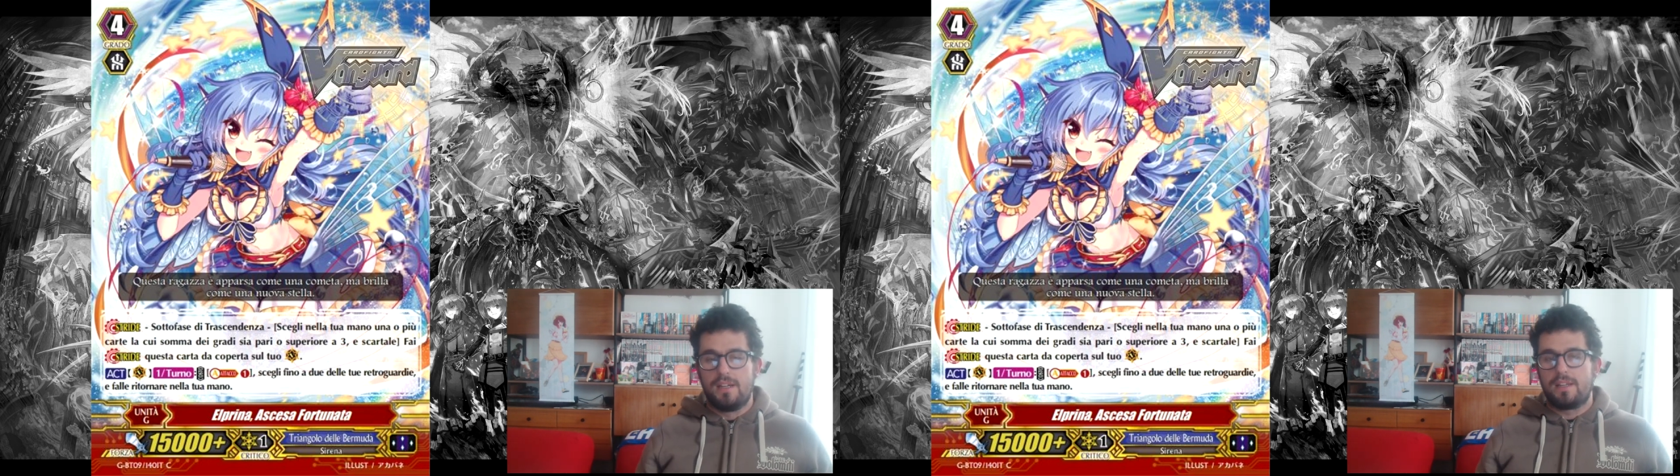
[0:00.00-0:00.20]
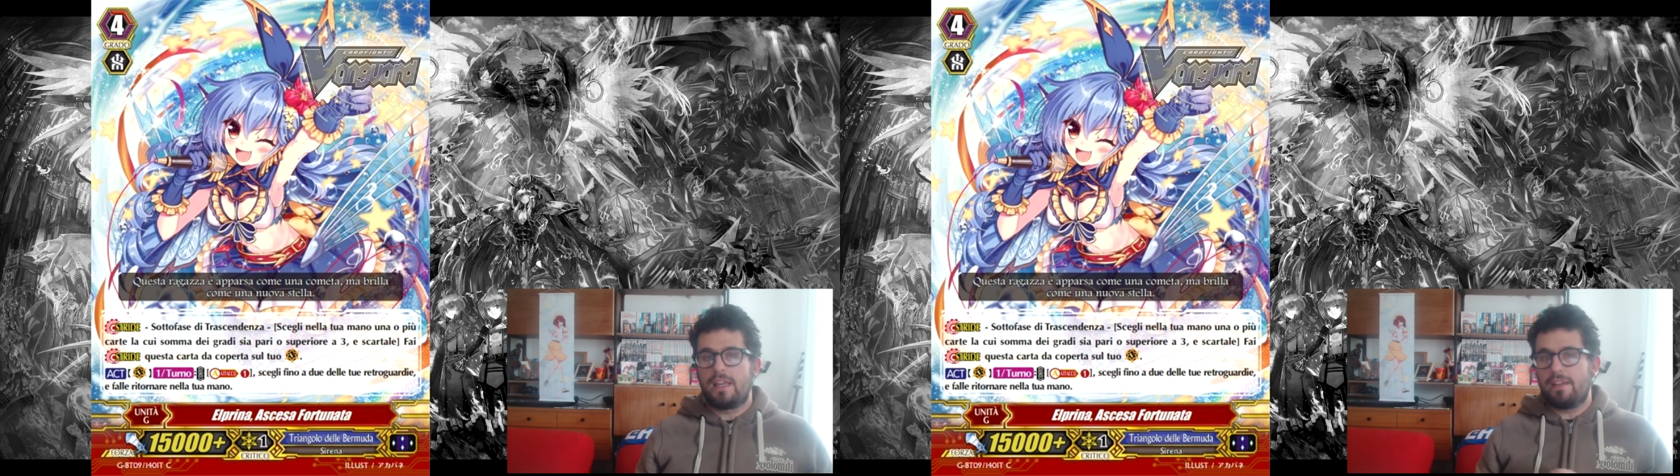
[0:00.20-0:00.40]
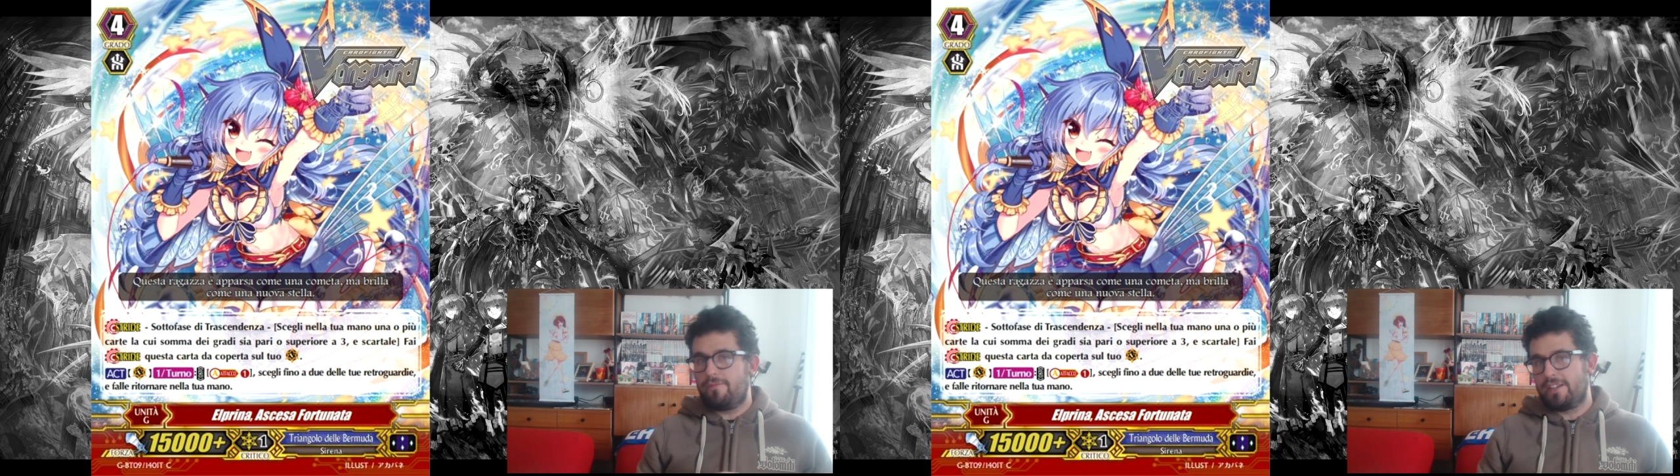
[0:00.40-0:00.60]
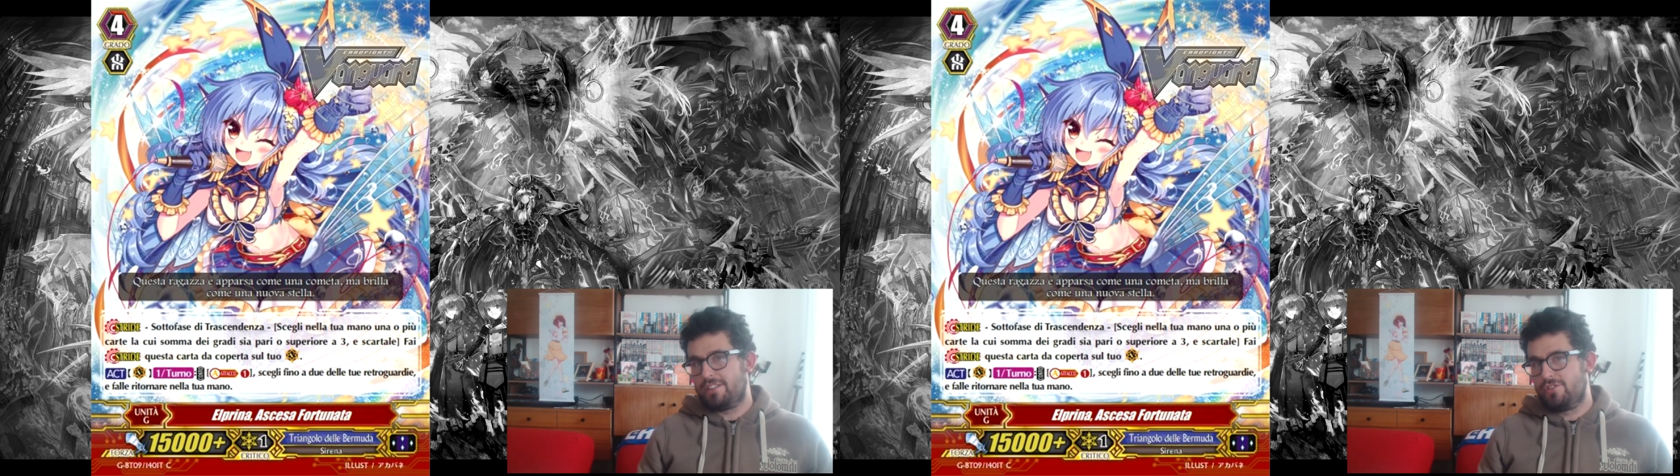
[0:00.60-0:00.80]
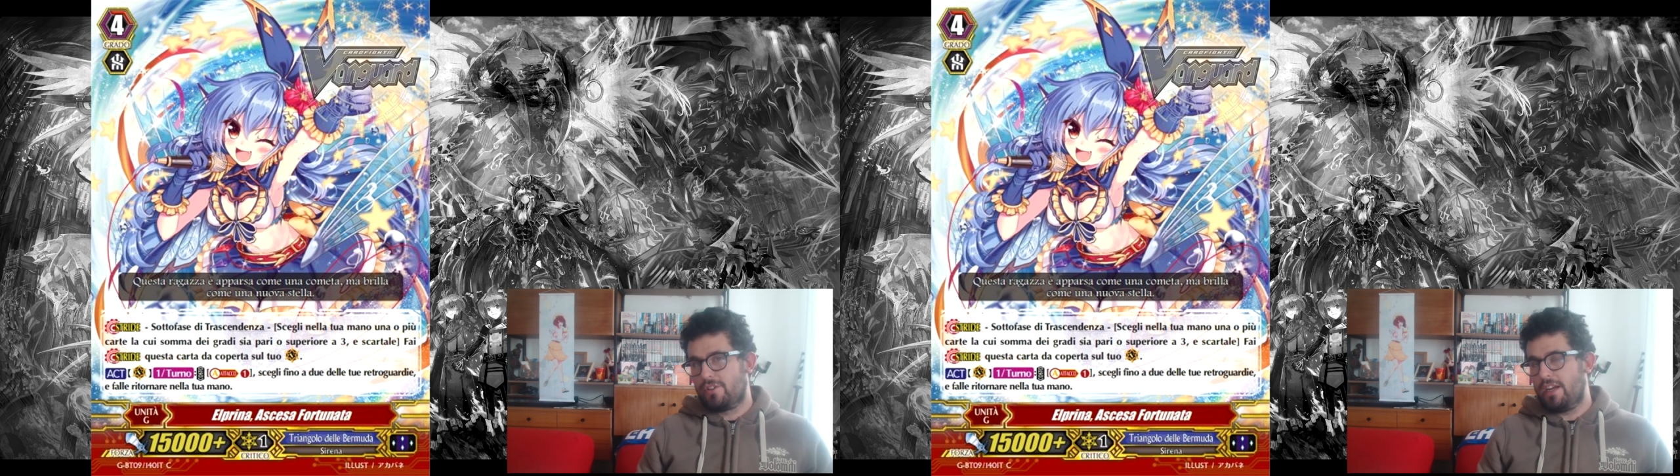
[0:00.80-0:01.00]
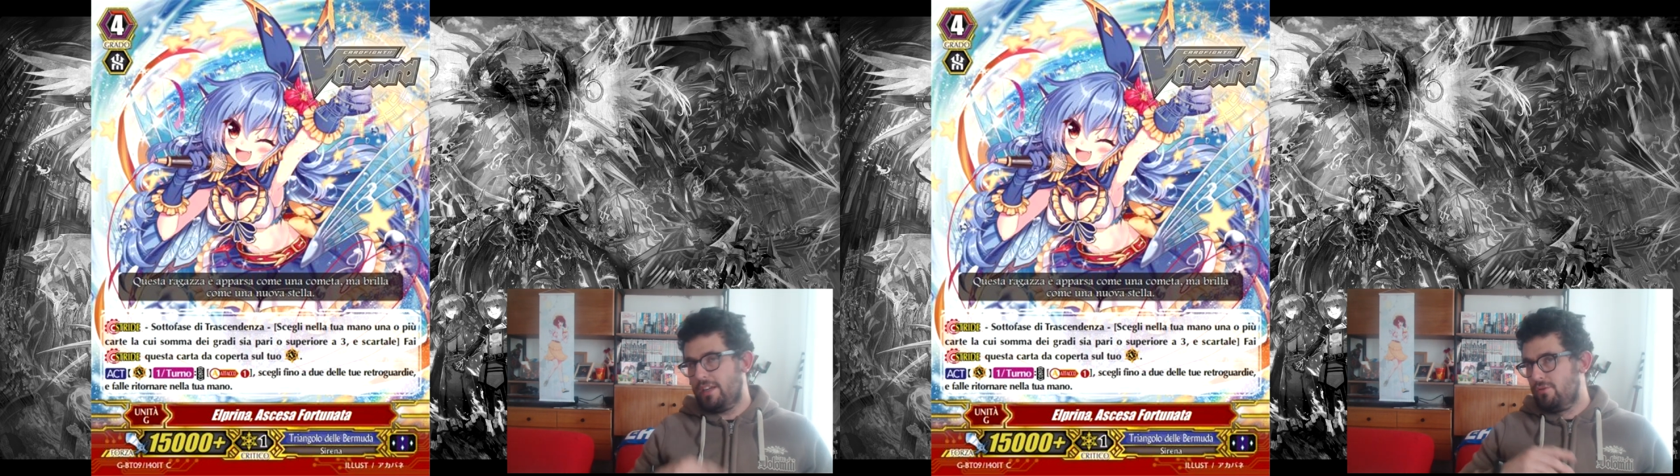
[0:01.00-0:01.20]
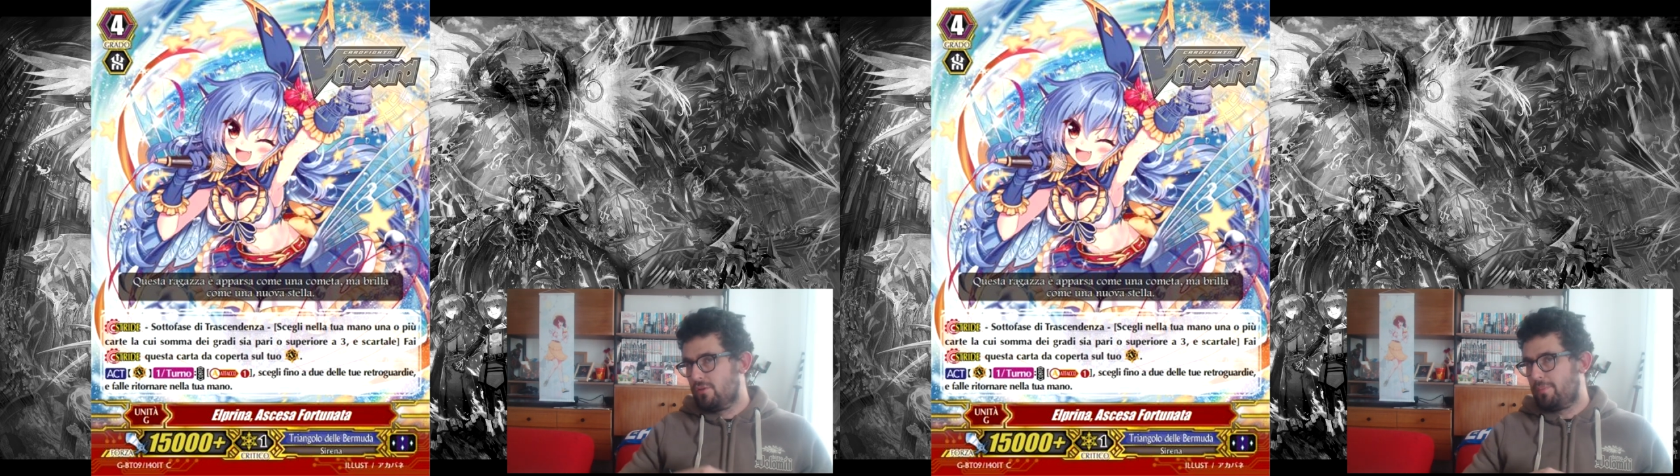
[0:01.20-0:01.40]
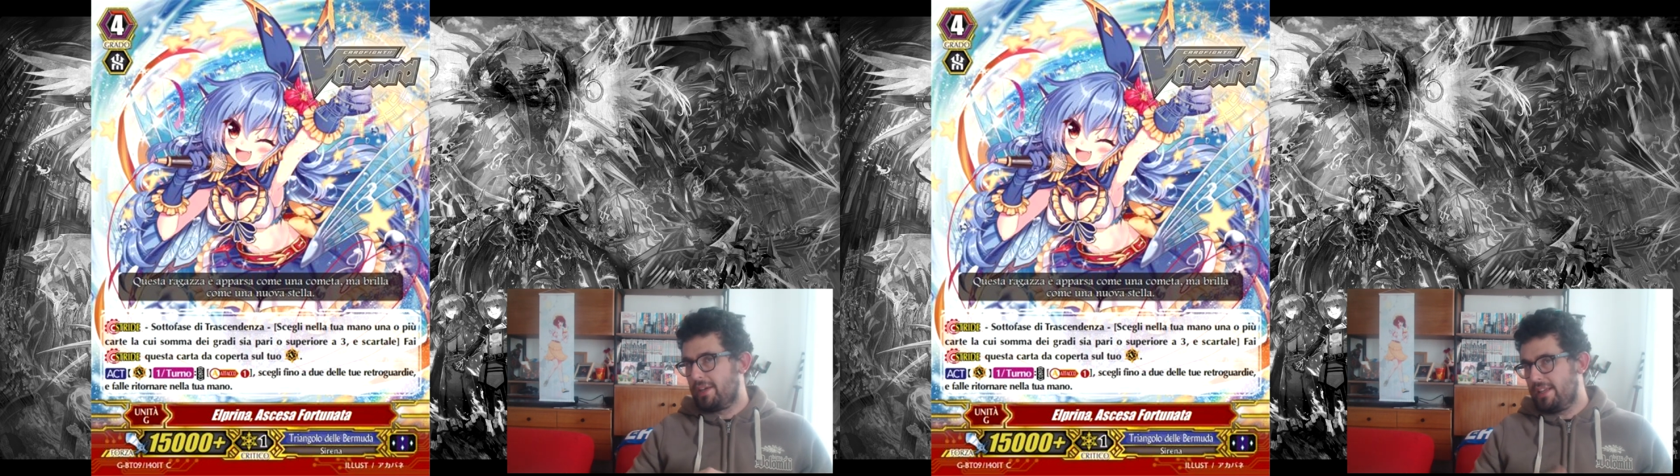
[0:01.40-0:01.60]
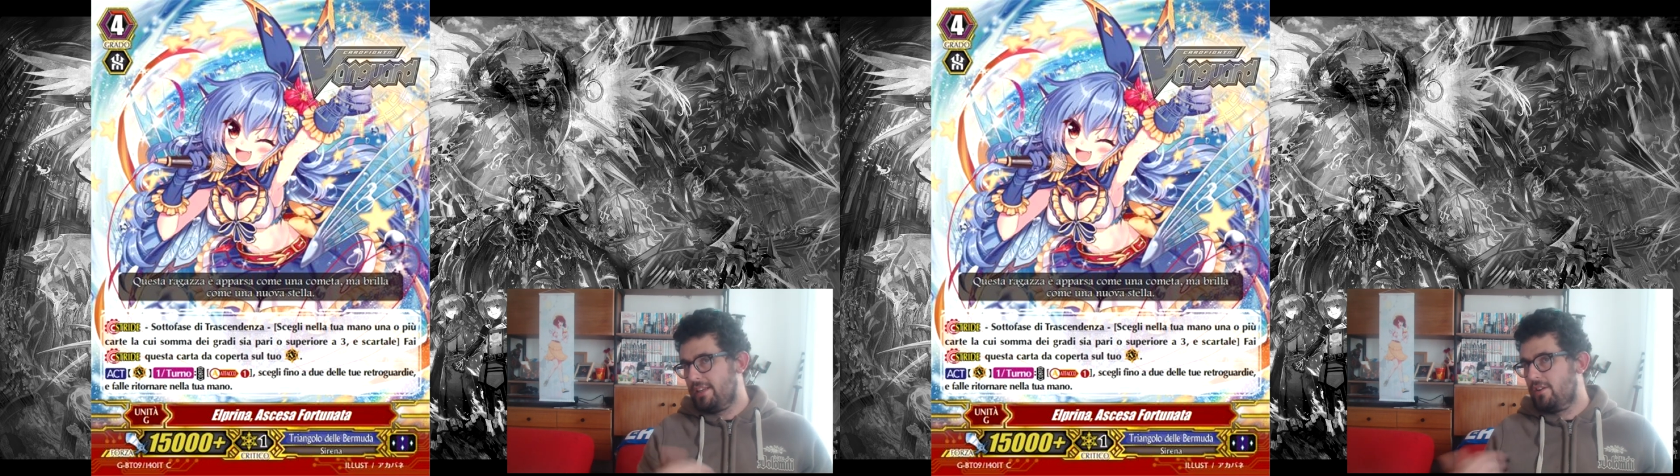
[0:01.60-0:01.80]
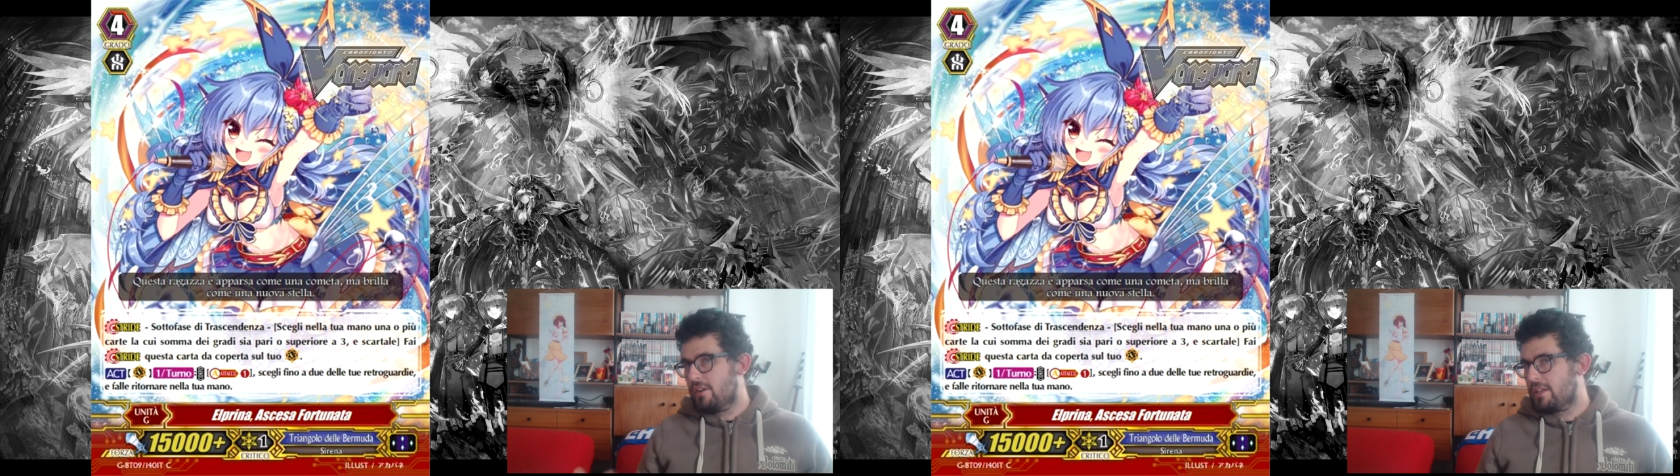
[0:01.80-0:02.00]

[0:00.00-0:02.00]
che infatti si gioca in, uno per, in ogni